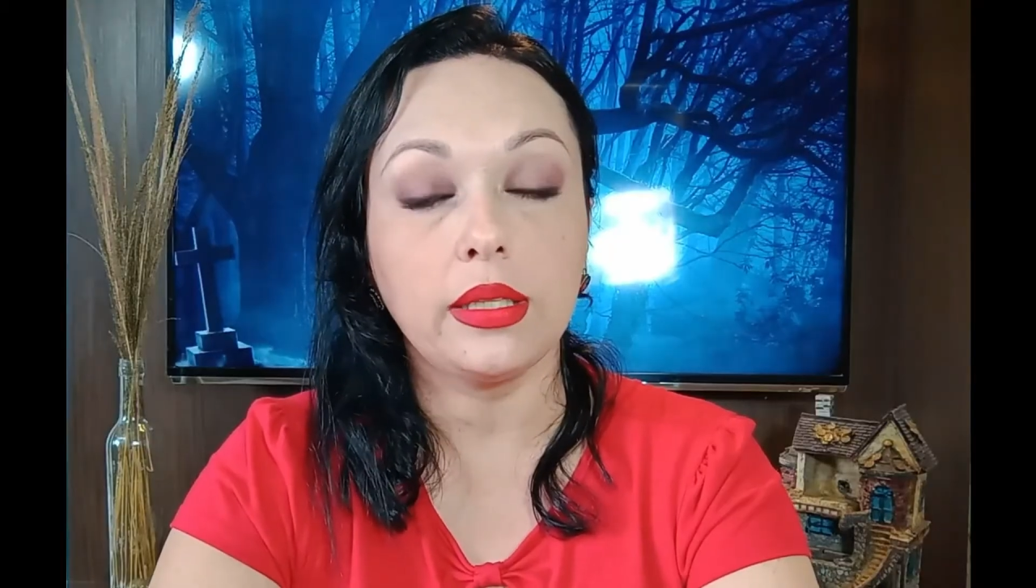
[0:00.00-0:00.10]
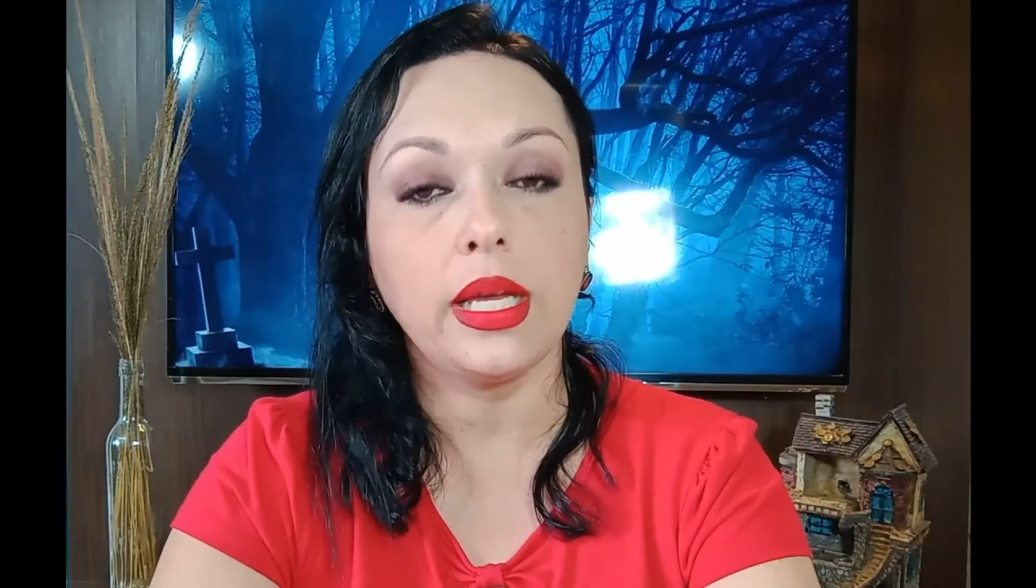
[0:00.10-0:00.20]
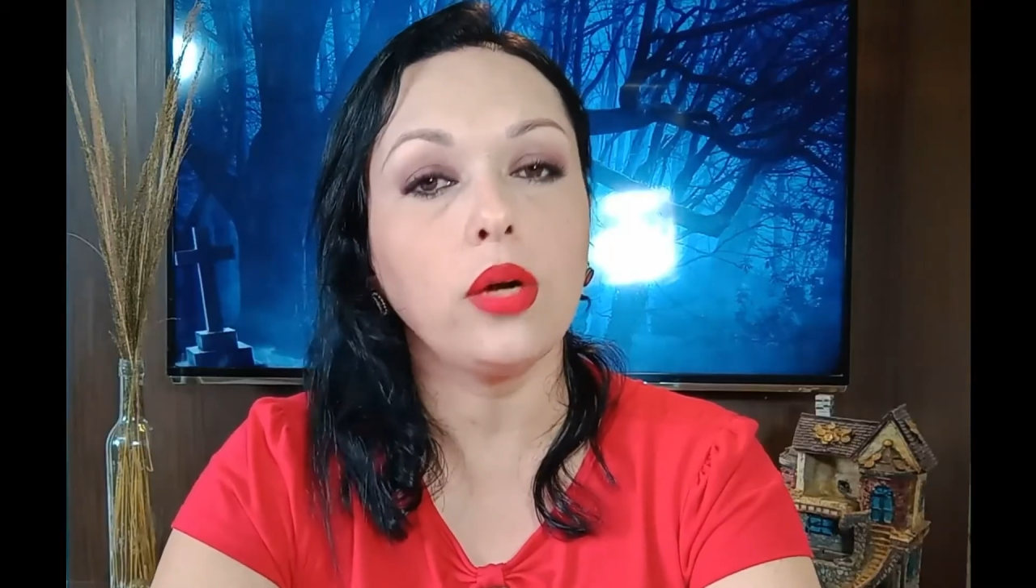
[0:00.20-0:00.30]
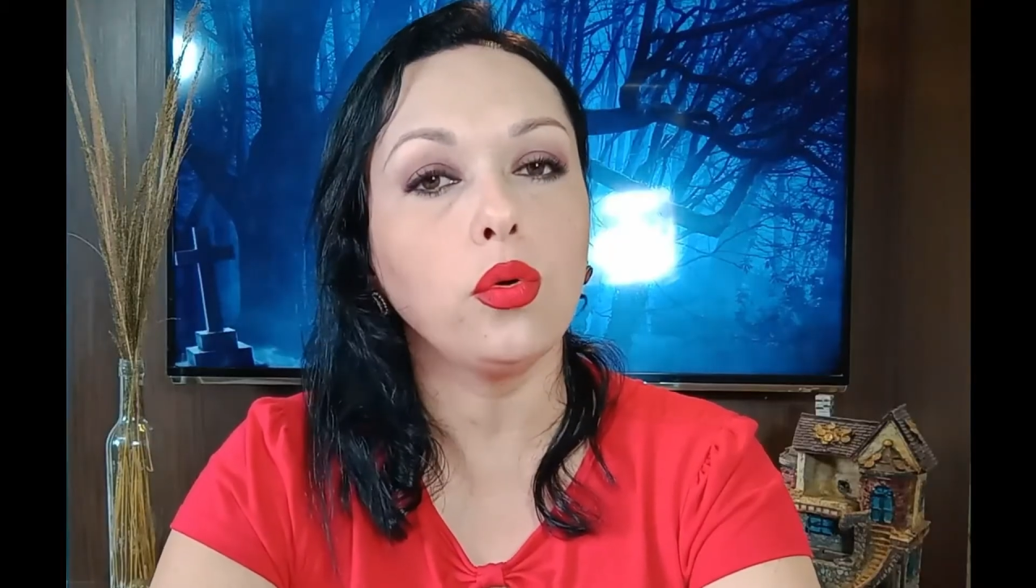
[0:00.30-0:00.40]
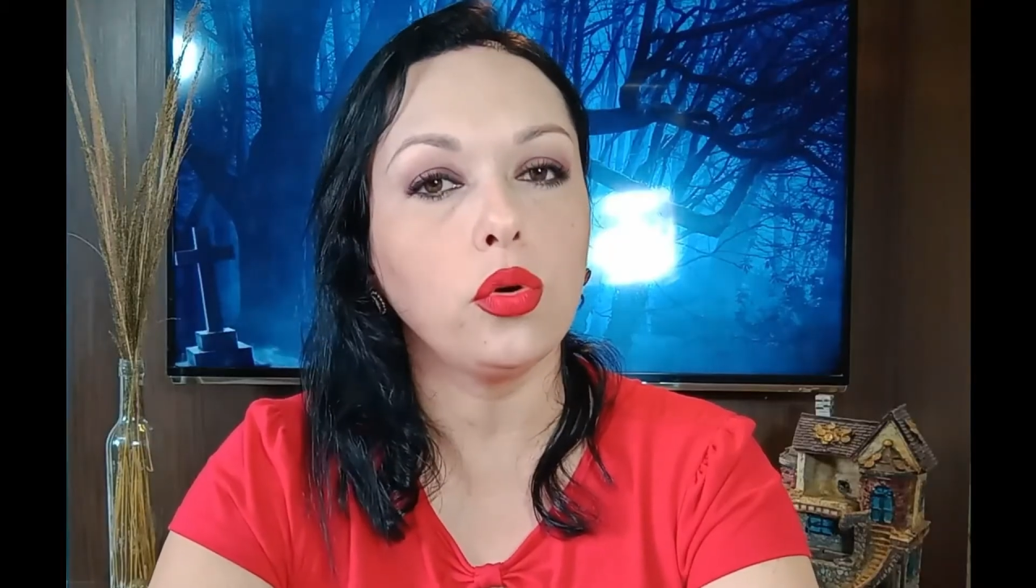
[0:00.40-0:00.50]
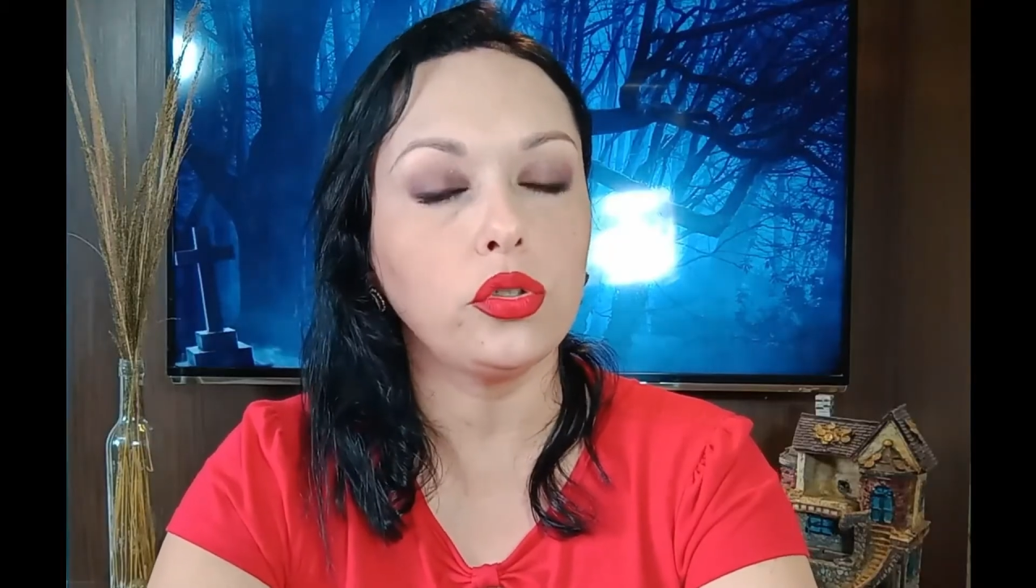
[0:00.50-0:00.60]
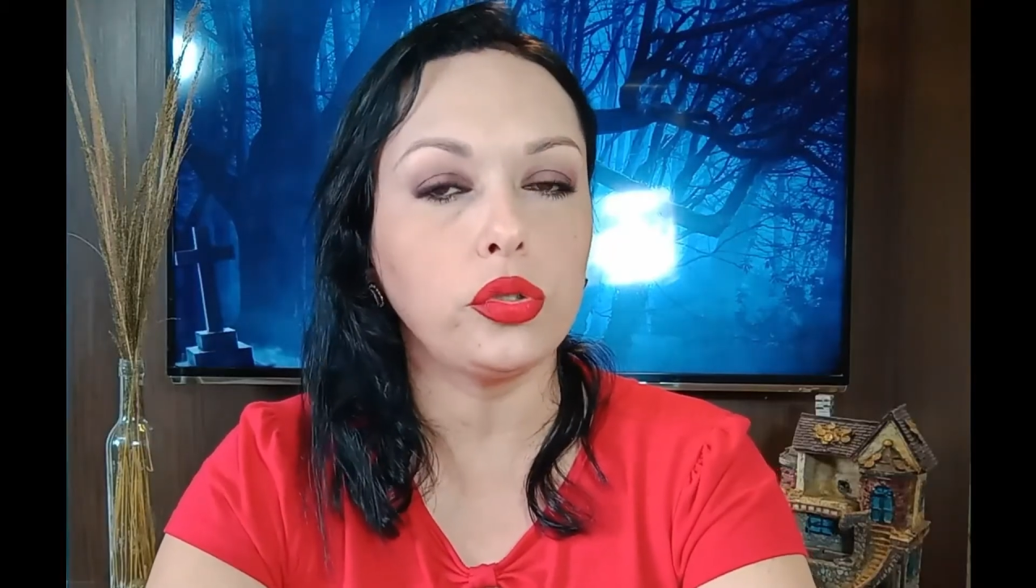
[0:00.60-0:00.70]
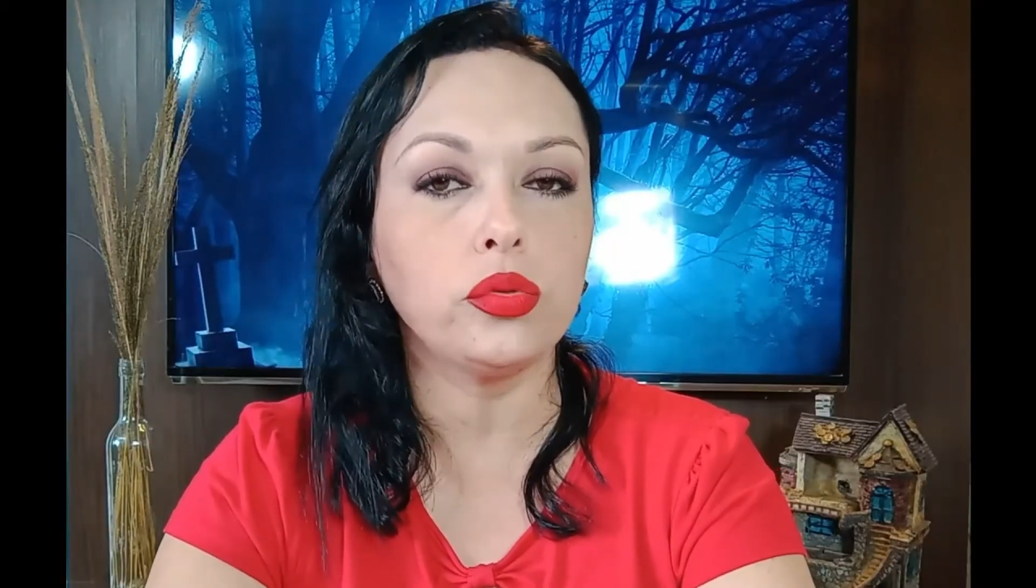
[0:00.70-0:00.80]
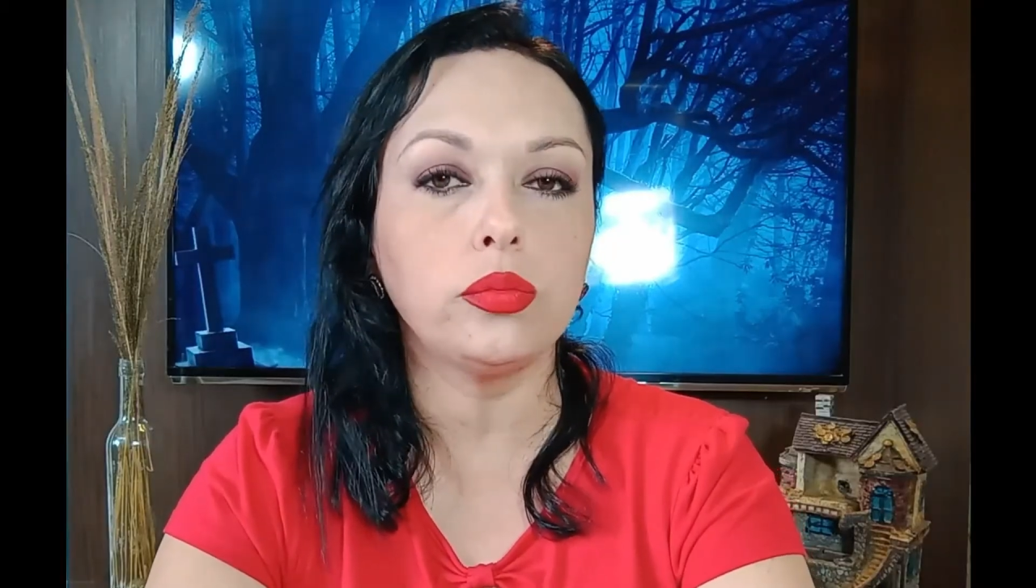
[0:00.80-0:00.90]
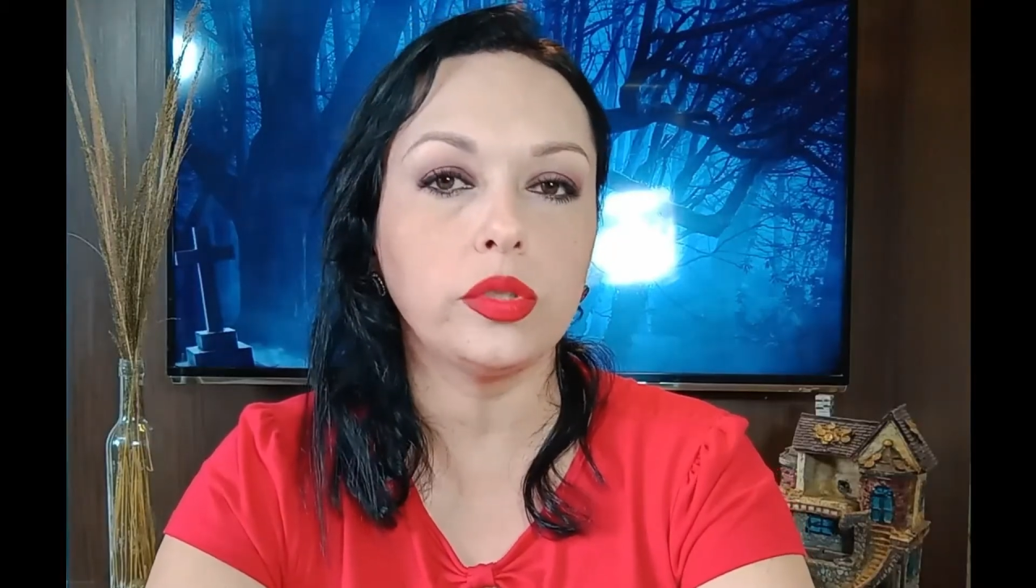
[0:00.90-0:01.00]
até
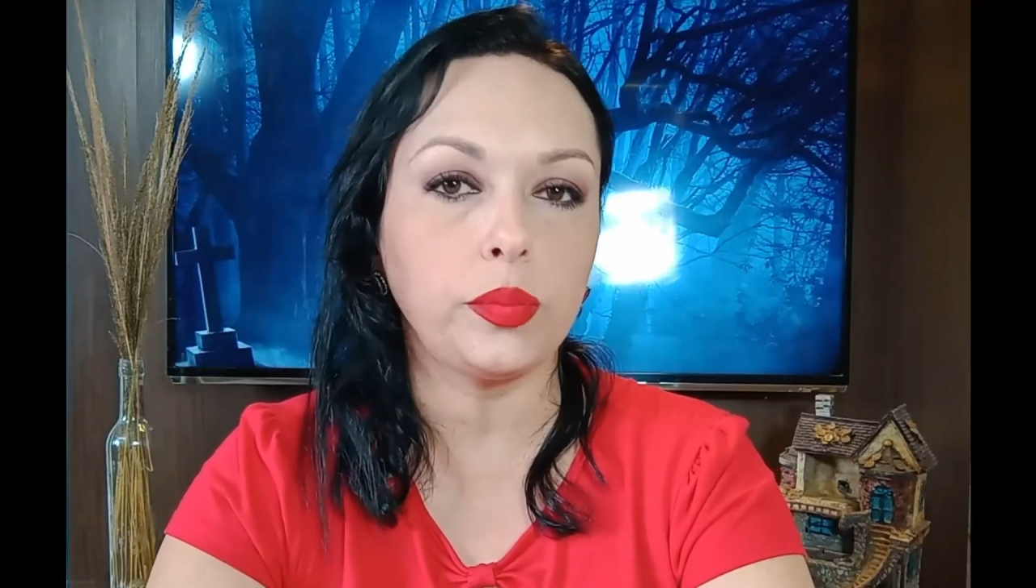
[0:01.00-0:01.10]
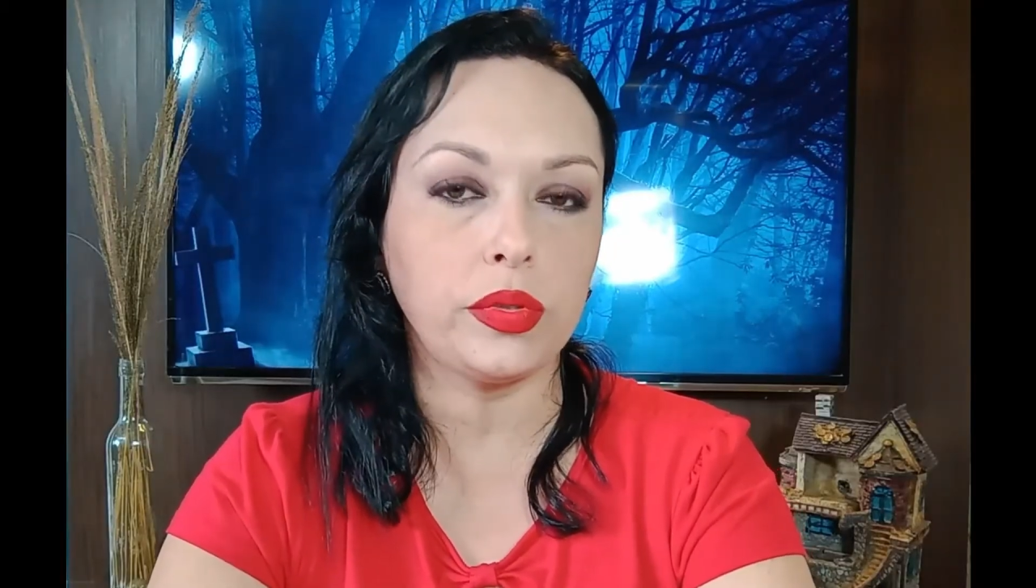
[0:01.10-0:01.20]
hoje algumas